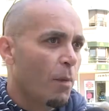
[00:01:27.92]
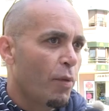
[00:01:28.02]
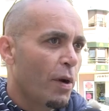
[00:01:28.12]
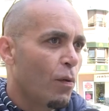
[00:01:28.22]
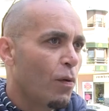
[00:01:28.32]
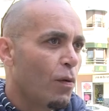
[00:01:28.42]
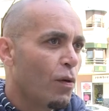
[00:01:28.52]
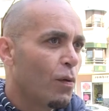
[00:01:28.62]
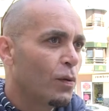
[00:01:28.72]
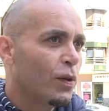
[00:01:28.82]
Pues un
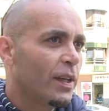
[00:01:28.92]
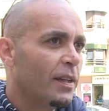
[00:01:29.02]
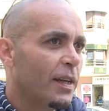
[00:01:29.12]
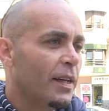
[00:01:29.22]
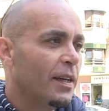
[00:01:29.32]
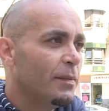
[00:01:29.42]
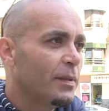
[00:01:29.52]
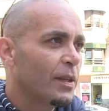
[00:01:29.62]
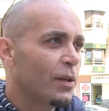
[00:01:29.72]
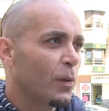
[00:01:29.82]
conjunto de estrellas
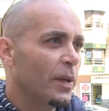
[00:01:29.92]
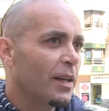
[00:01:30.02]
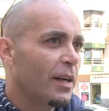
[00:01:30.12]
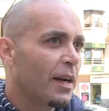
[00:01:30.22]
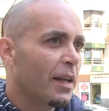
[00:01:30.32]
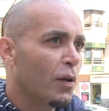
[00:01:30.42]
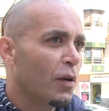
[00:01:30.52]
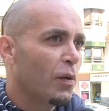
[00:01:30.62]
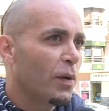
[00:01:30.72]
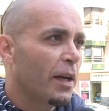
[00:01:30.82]
que orbitan
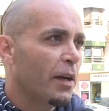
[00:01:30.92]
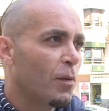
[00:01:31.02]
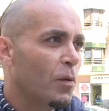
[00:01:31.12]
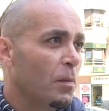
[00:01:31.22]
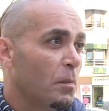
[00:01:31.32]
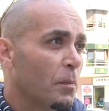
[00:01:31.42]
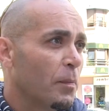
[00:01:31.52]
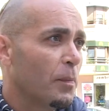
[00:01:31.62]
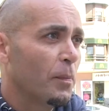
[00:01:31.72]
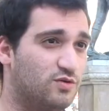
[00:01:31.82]
alrededor de un eje común.
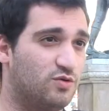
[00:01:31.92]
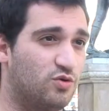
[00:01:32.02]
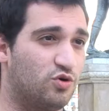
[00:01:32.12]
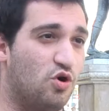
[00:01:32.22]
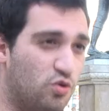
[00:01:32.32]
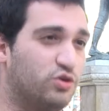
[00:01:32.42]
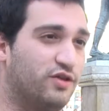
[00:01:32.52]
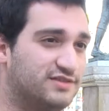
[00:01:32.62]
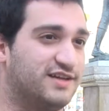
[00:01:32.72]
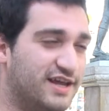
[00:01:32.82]
Un
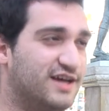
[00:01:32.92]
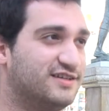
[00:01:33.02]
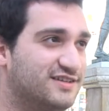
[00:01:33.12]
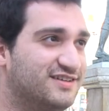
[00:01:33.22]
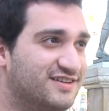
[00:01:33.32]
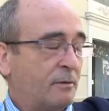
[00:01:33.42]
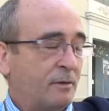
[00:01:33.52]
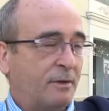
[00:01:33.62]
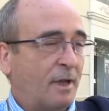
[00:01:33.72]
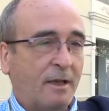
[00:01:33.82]
conjunto de estrellas.
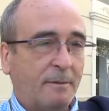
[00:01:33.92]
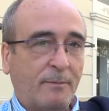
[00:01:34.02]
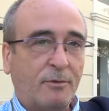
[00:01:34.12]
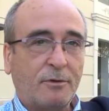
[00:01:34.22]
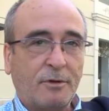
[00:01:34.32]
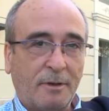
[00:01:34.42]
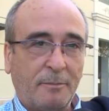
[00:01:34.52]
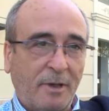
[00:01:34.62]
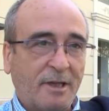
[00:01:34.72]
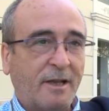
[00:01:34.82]
Ya llevamos eh,
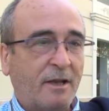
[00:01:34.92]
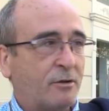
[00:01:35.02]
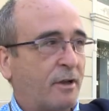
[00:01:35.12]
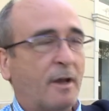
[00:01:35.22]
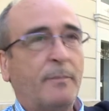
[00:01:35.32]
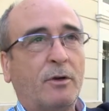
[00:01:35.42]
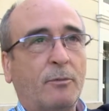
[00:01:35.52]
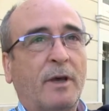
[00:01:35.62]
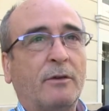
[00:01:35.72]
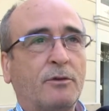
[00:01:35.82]
miles de años quizá
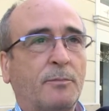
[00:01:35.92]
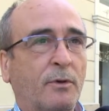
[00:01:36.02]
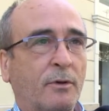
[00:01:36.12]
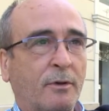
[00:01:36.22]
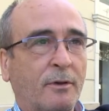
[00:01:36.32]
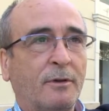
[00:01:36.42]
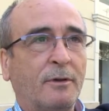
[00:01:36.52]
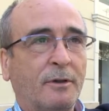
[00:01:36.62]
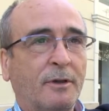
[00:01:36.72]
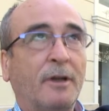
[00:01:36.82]
preocupados por
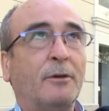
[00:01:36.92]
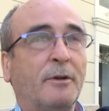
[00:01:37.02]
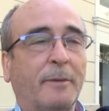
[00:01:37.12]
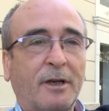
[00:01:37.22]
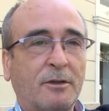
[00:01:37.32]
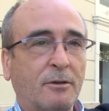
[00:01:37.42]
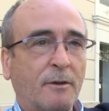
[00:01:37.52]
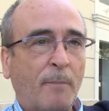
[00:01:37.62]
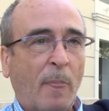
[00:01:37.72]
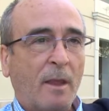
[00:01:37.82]
eh, el universo.
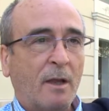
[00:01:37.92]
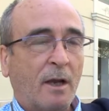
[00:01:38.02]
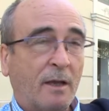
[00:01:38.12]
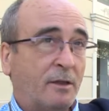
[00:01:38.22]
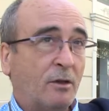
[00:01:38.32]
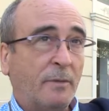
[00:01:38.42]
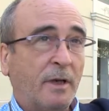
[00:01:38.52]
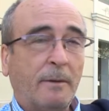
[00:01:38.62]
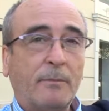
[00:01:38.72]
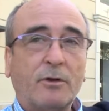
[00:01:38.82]
Antes lo
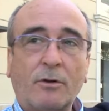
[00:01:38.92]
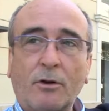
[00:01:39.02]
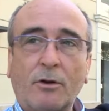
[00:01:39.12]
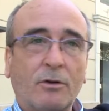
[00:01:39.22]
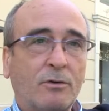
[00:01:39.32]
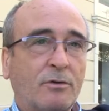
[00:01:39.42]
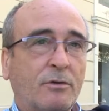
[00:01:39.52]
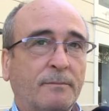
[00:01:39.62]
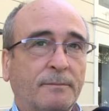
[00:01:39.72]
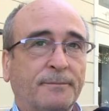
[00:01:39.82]
mirábamos con
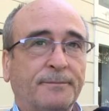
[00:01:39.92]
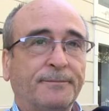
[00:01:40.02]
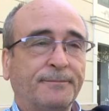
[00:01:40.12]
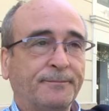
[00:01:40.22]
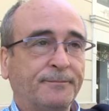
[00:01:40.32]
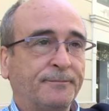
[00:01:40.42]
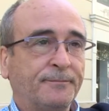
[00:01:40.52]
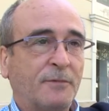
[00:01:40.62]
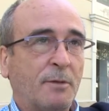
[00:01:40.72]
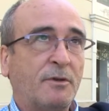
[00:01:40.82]
ojos
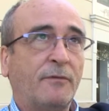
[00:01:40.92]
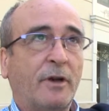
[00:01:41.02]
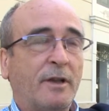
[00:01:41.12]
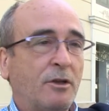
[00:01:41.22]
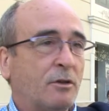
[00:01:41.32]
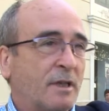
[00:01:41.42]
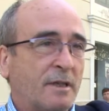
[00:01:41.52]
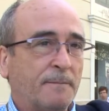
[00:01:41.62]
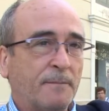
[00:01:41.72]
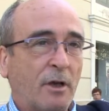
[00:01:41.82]
mm, como si fueran
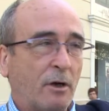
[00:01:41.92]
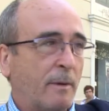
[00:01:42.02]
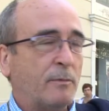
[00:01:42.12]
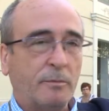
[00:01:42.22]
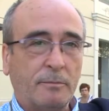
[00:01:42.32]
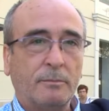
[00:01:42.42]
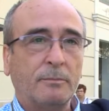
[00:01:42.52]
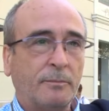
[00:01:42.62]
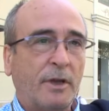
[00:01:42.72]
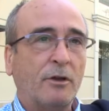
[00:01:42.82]
dioses, ahora lo vamos
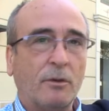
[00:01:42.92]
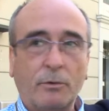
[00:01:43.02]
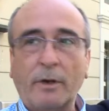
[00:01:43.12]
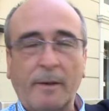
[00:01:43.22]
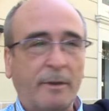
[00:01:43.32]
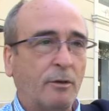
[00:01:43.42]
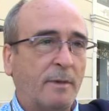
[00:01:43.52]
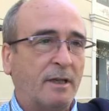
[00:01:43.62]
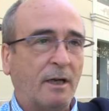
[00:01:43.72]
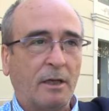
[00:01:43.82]
viendo como un elemento
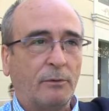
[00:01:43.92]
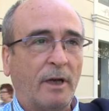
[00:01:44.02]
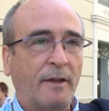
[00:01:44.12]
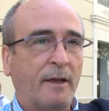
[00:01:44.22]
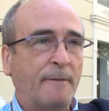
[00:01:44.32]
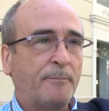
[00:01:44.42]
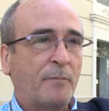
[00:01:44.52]
más de la naturaleza